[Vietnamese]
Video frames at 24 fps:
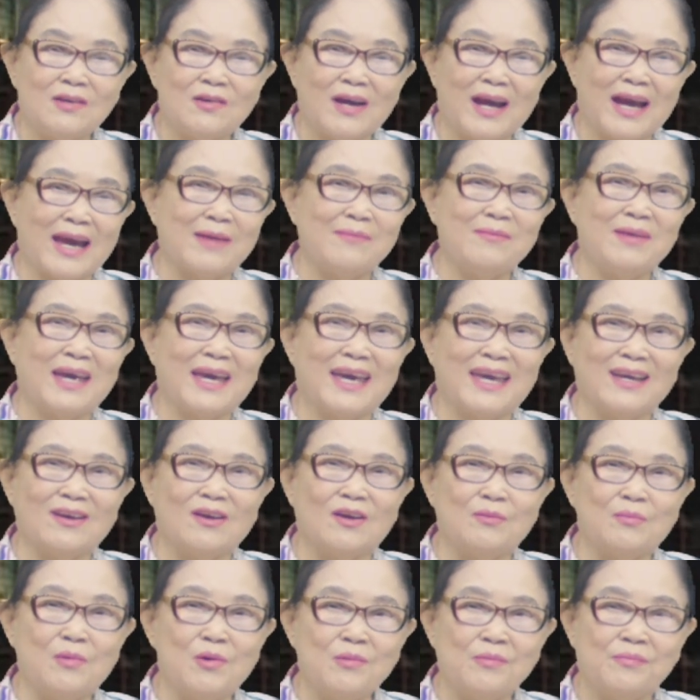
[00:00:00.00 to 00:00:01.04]
của hai mươi hai
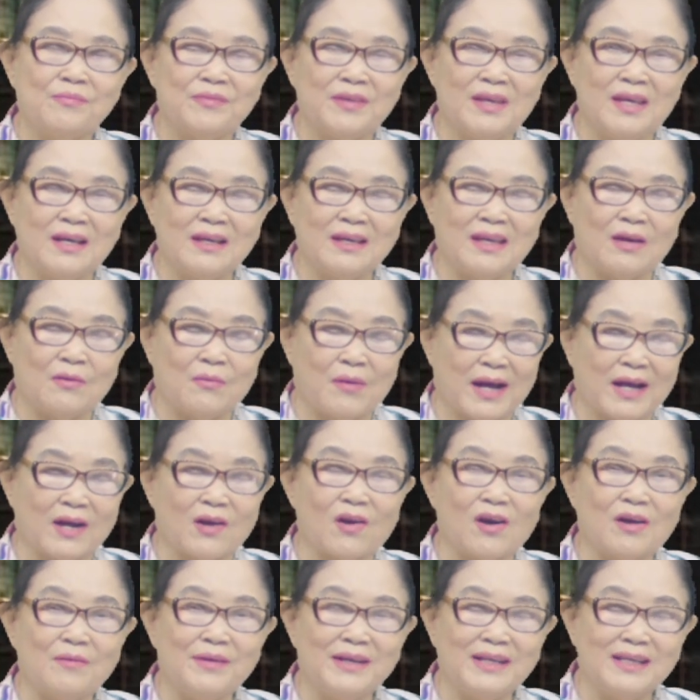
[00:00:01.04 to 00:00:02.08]
người bút viết về Qua
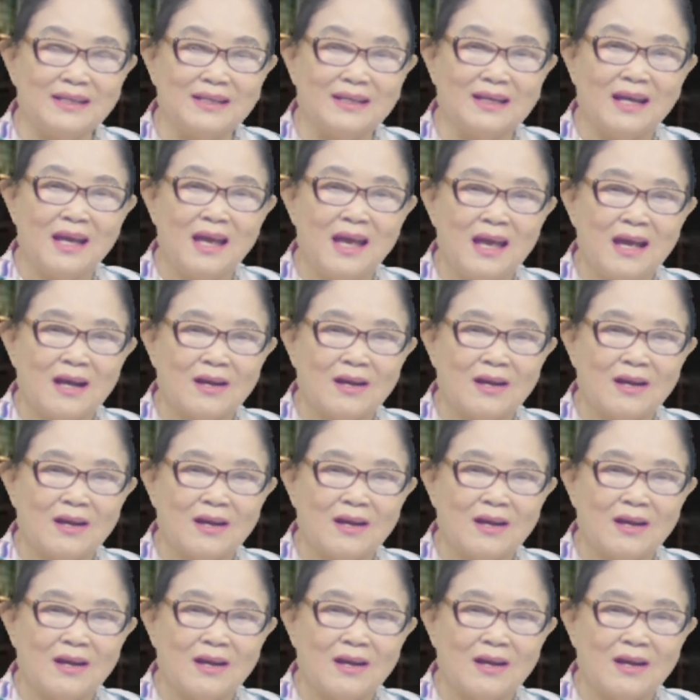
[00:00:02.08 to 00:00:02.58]
Cỏ Bên Đường,